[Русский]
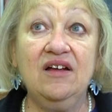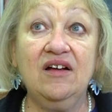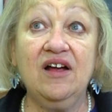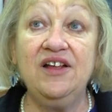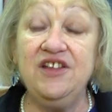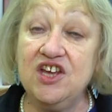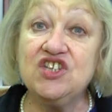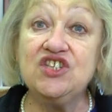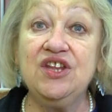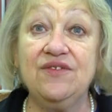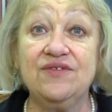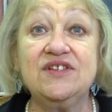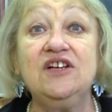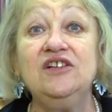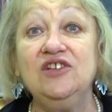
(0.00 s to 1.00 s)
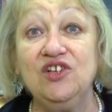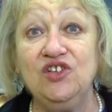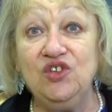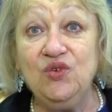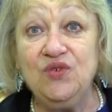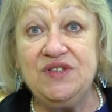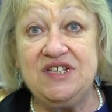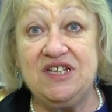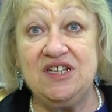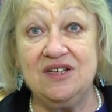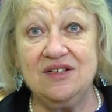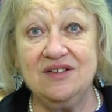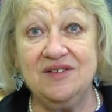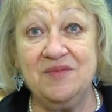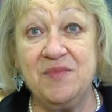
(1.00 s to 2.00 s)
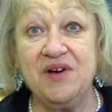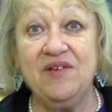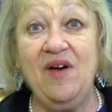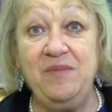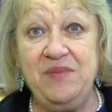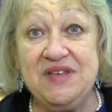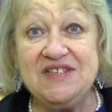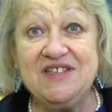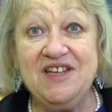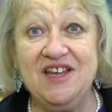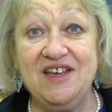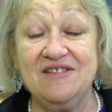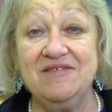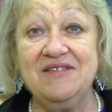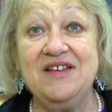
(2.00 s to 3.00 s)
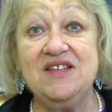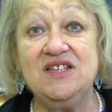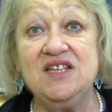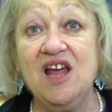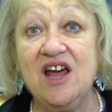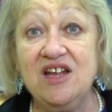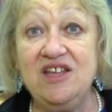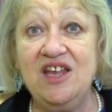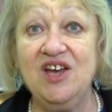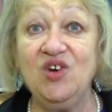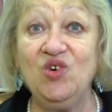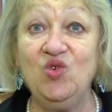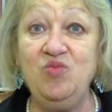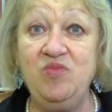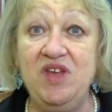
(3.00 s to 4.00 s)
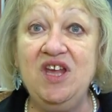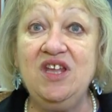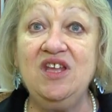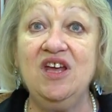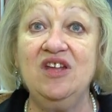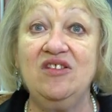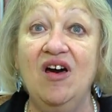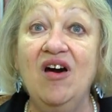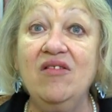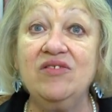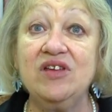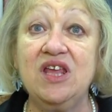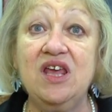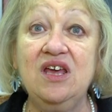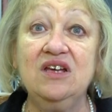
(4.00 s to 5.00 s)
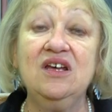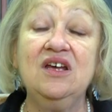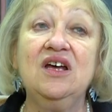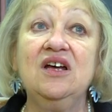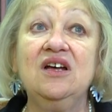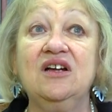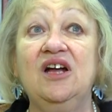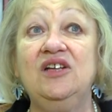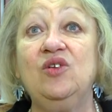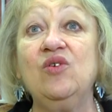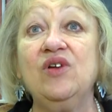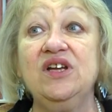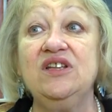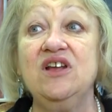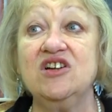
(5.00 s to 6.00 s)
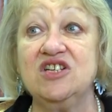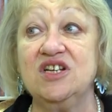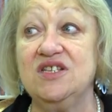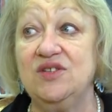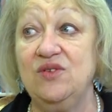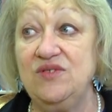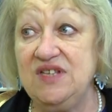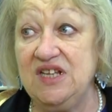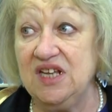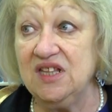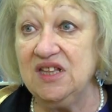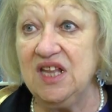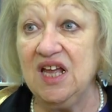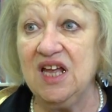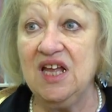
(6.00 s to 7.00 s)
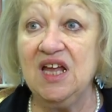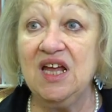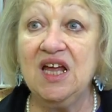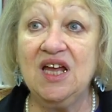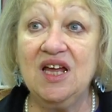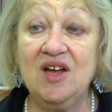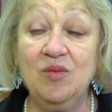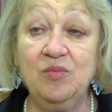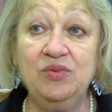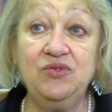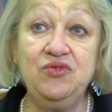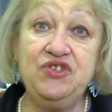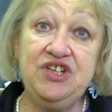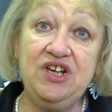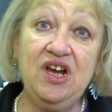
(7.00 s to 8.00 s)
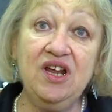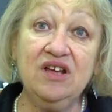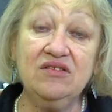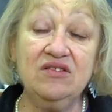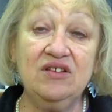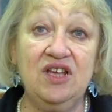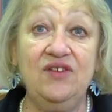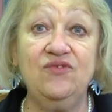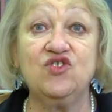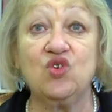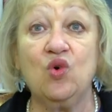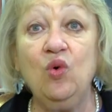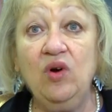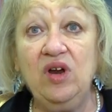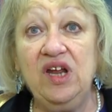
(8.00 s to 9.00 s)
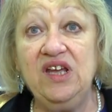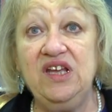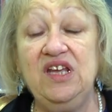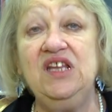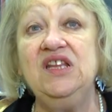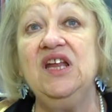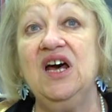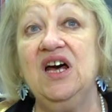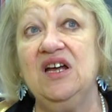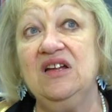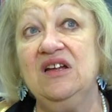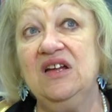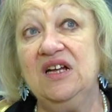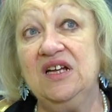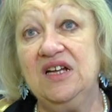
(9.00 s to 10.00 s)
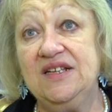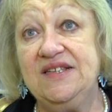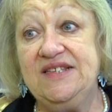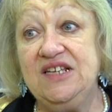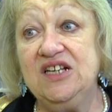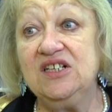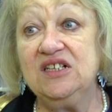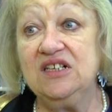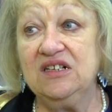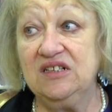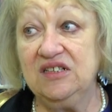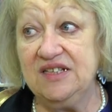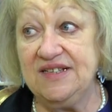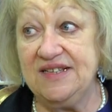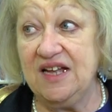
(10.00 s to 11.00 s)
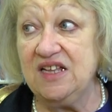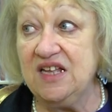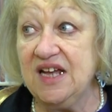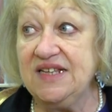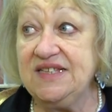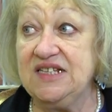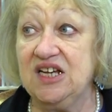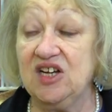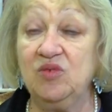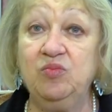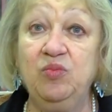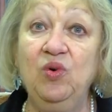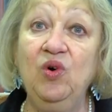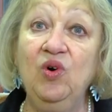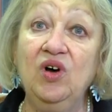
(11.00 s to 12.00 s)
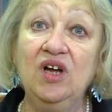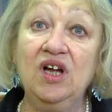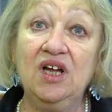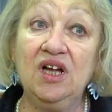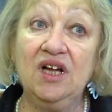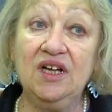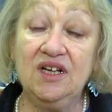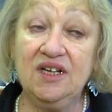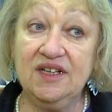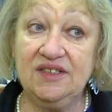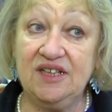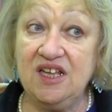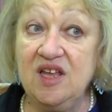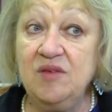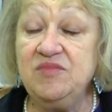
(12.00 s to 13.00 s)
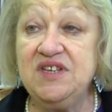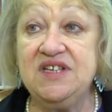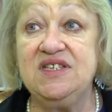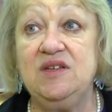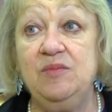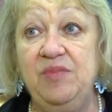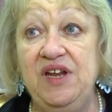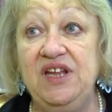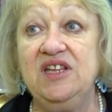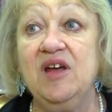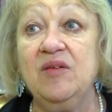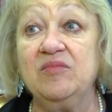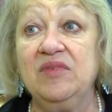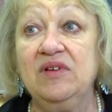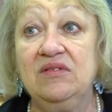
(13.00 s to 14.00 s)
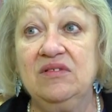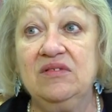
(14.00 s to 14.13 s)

конечно, всколыхнуть правописные знания, умения, навыки, которые наши студенты получили и в школе, и на тех э, занятиях по таким дисциплинам,